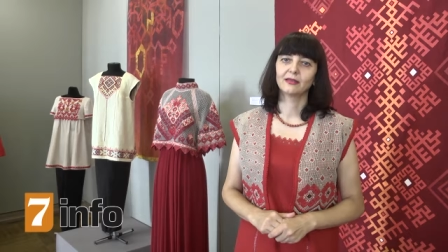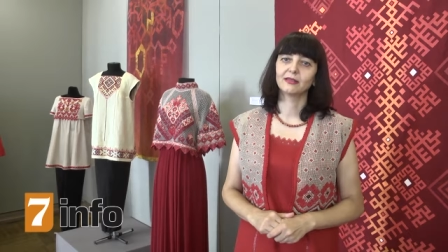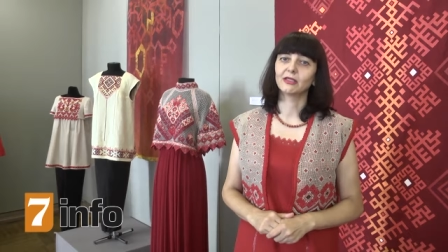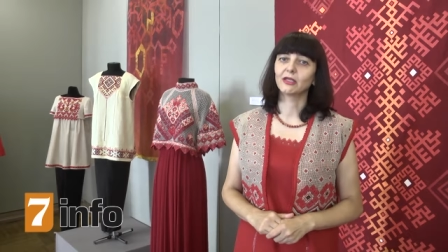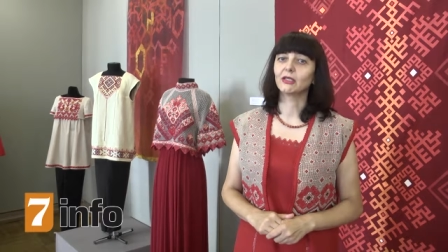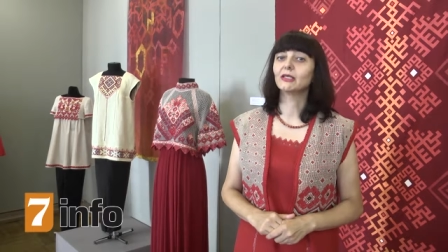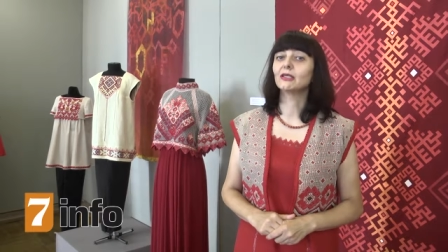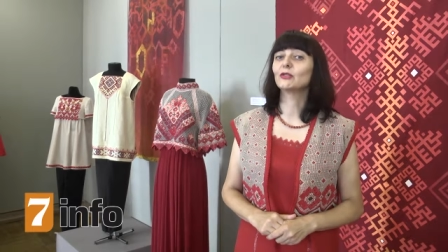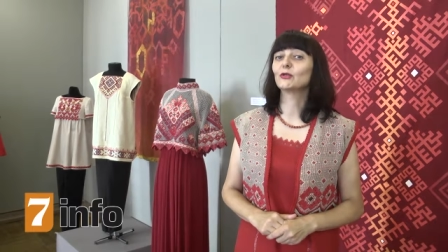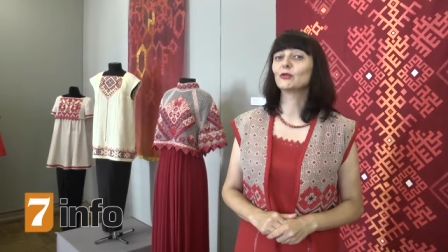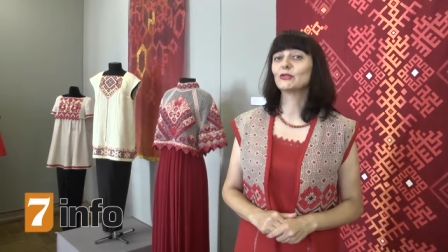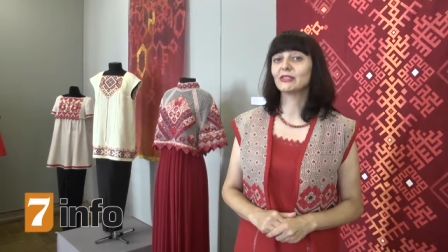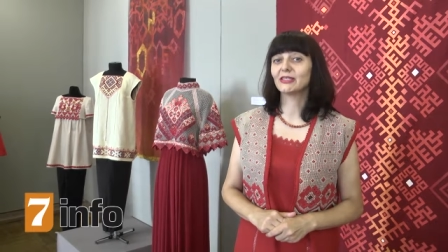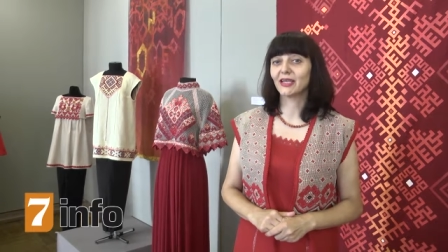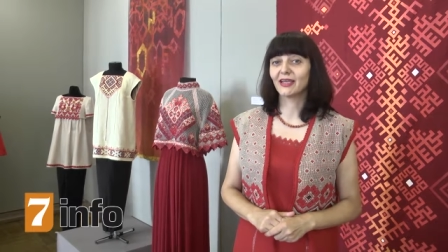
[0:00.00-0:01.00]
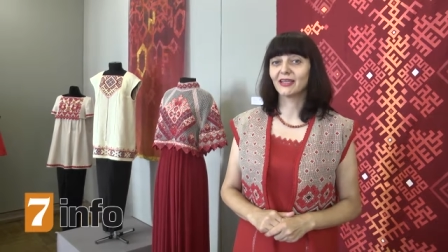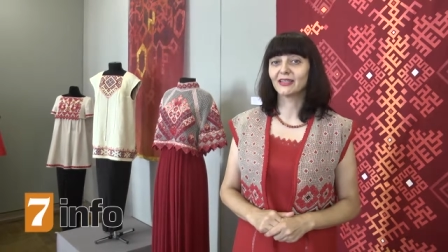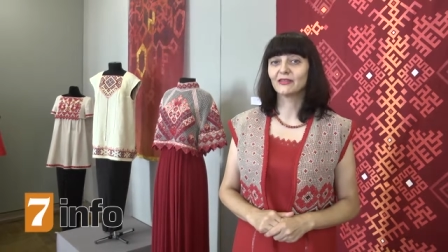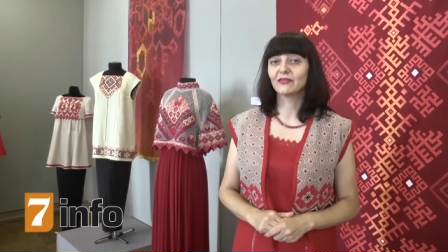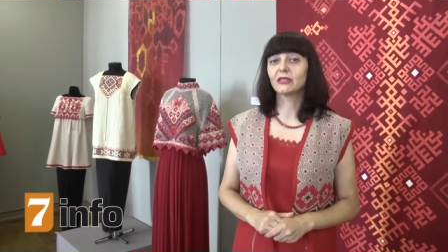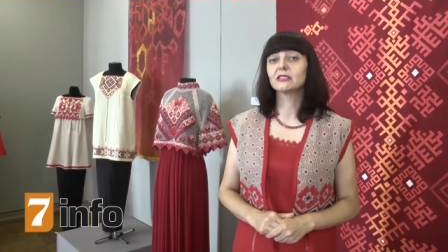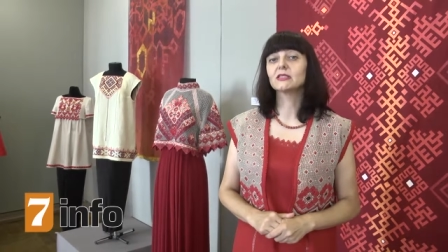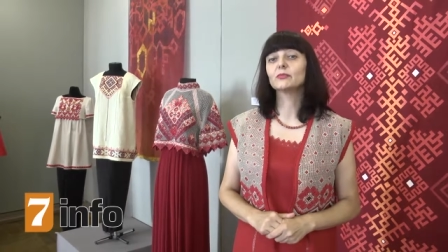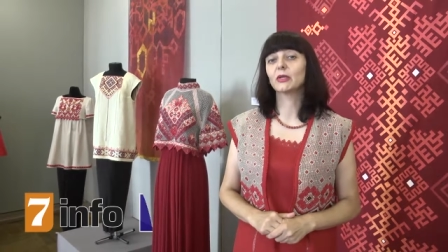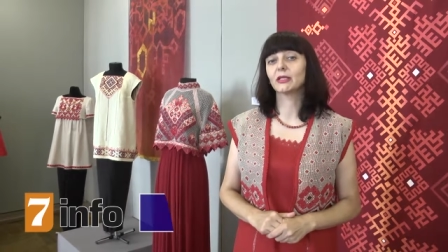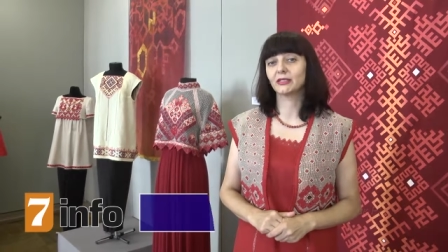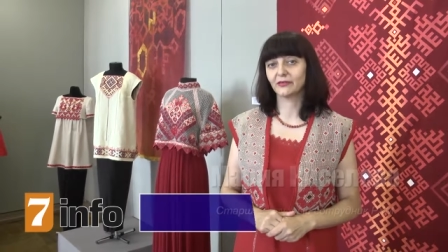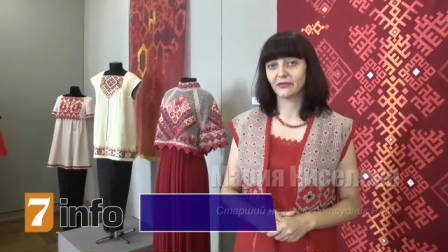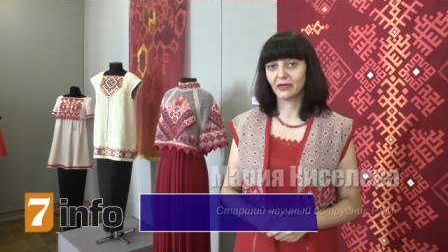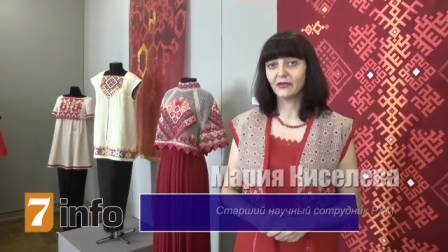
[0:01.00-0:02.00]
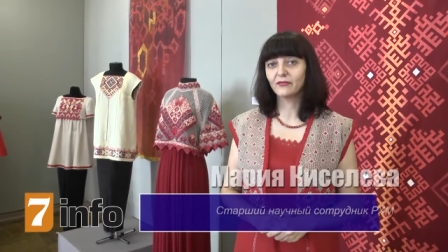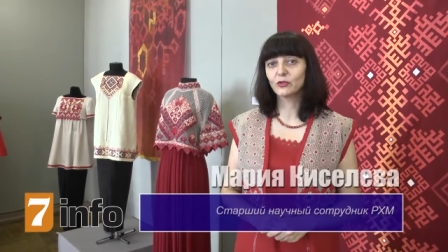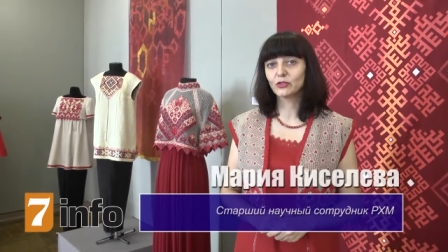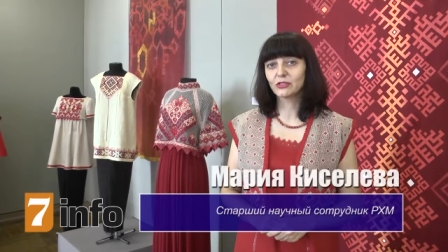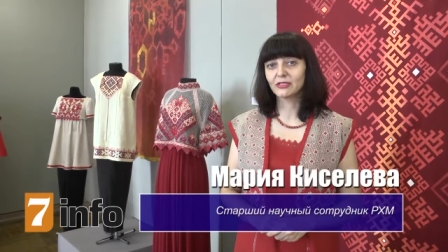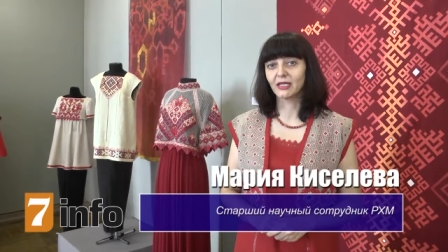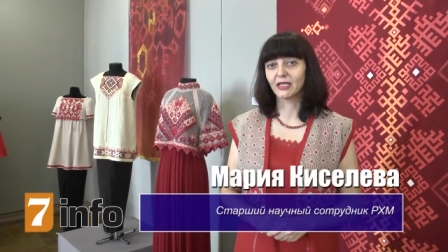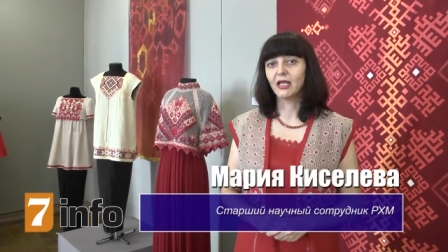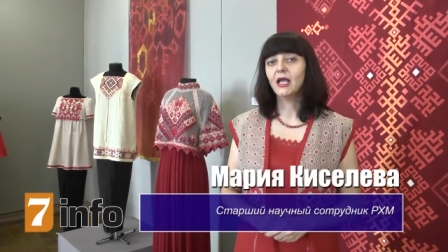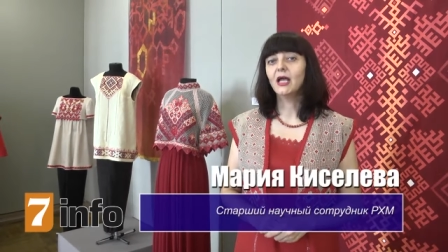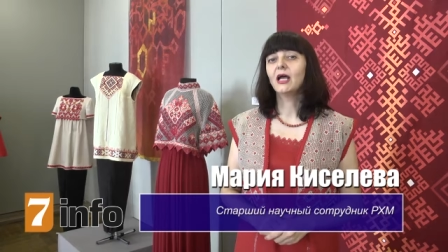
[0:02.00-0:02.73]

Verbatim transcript: Дорогие друзья, 25 августа